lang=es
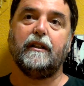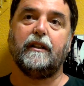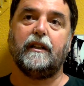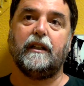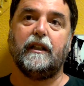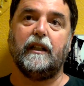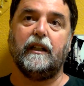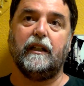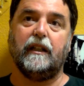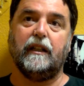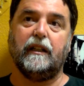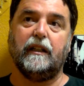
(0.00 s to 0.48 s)

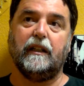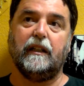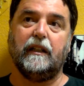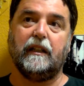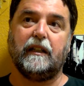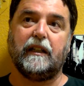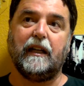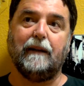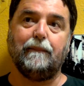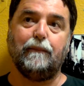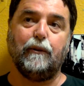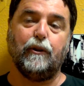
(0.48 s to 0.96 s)
que
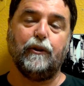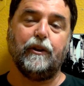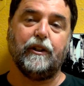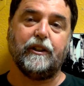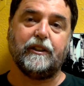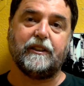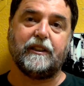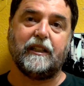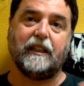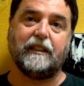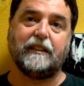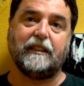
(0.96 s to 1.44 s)
el cambio de
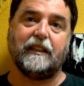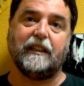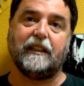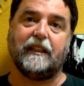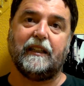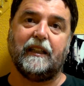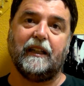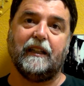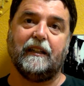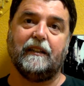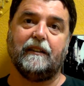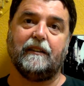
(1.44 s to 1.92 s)

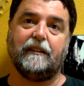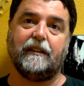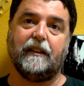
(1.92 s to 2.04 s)
estrategia